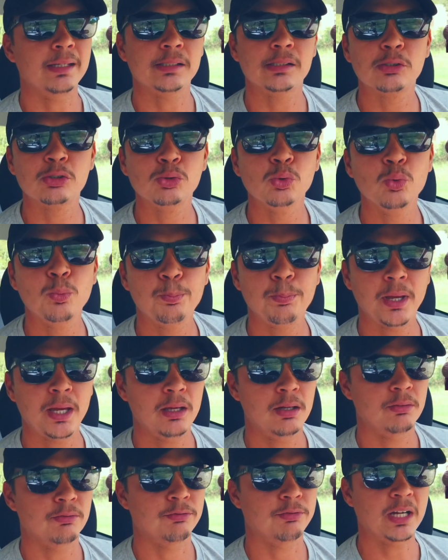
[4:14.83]
é
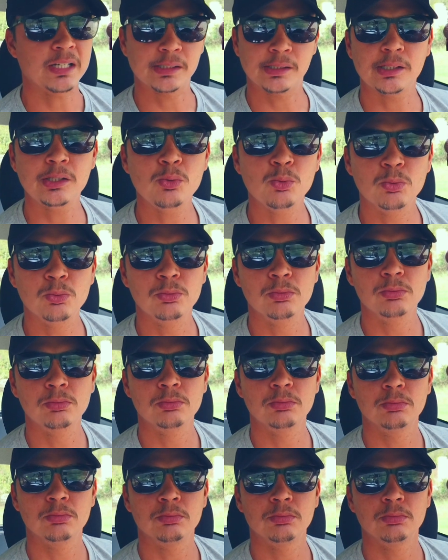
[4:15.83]
super vazio.
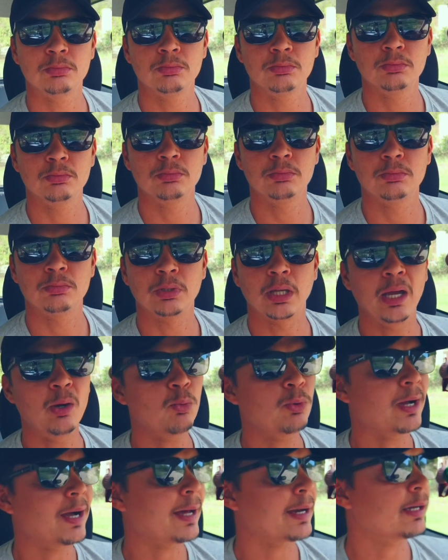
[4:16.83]

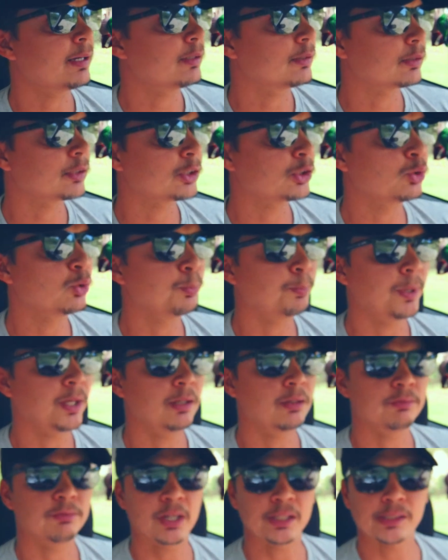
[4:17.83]
É um cara
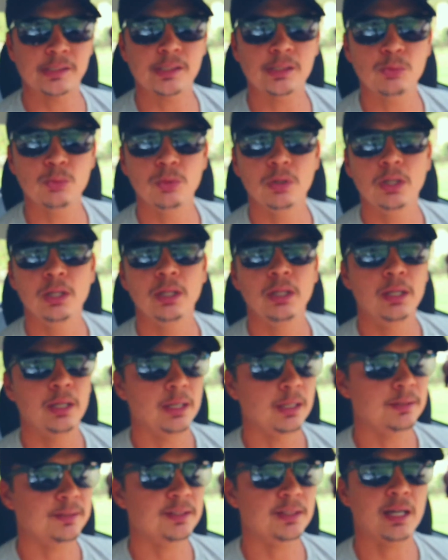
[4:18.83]
super vazio.
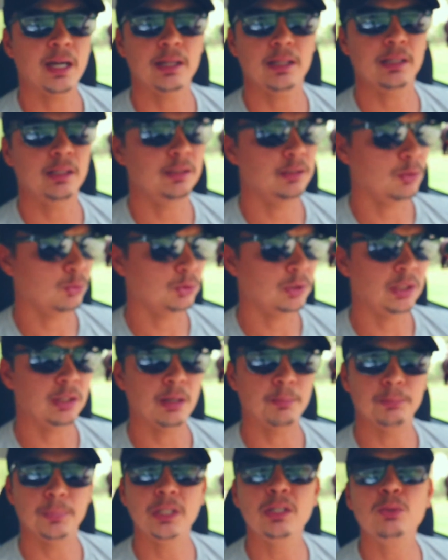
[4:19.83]
Esse cara ele não
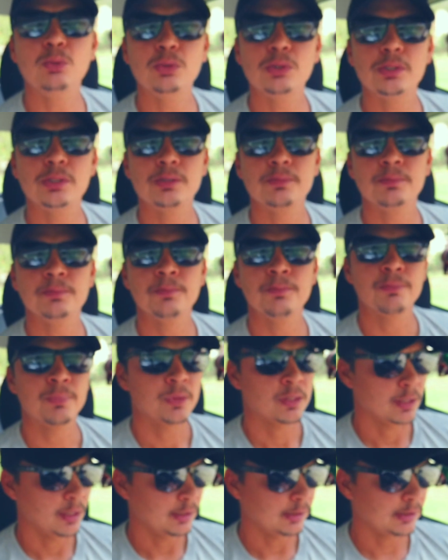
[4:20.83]
tem amigos,
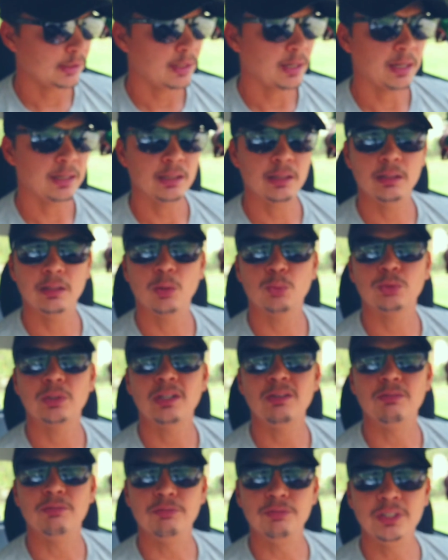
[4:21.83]
esse cara ele não
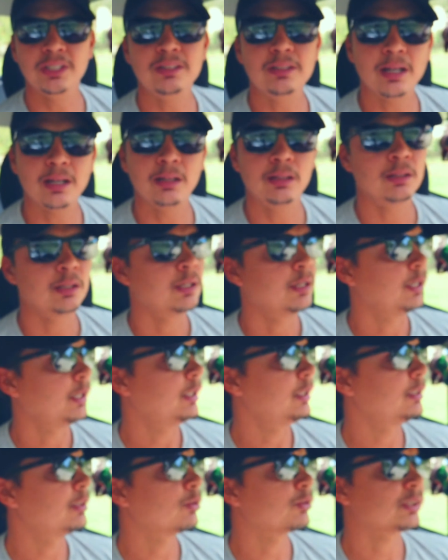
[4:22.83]
tem vida,
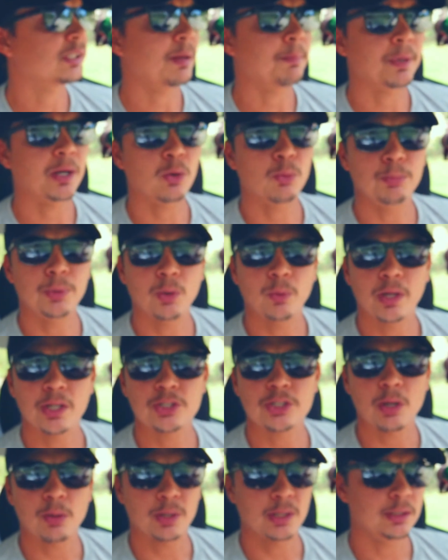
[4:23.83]
ele não sai para comer um
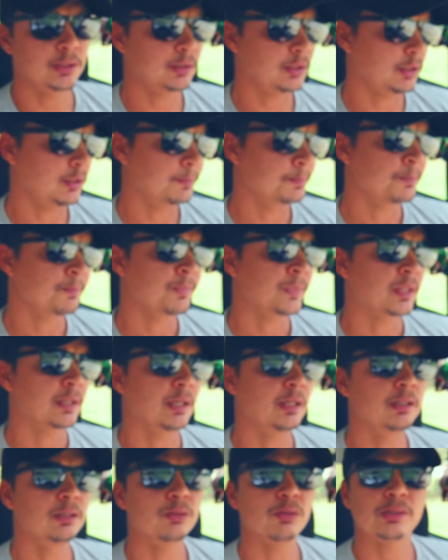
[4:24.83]
restaurante,
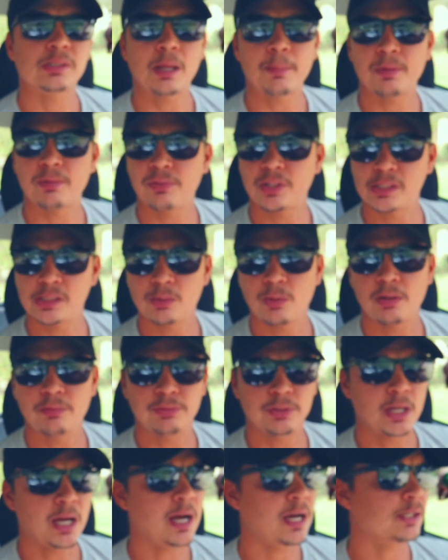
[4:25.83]
ele não sai para fazer
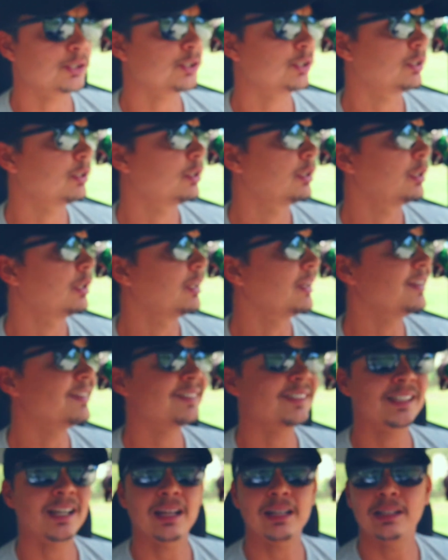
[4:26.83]
uma viagem,
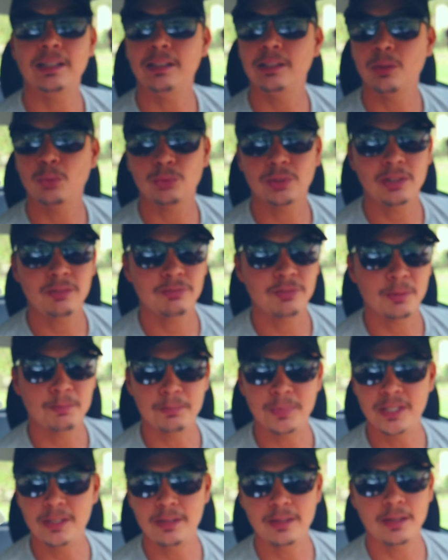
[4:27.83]
esse cara ele não tem
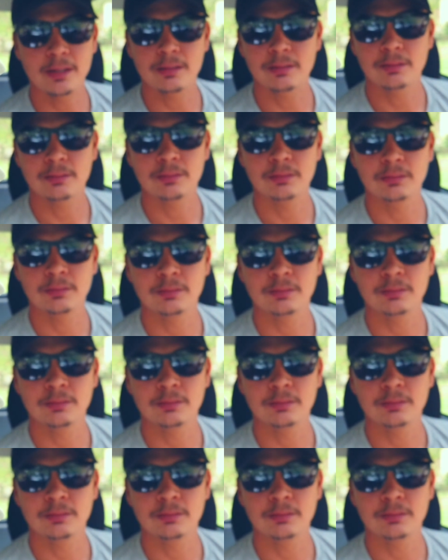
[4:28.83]
família,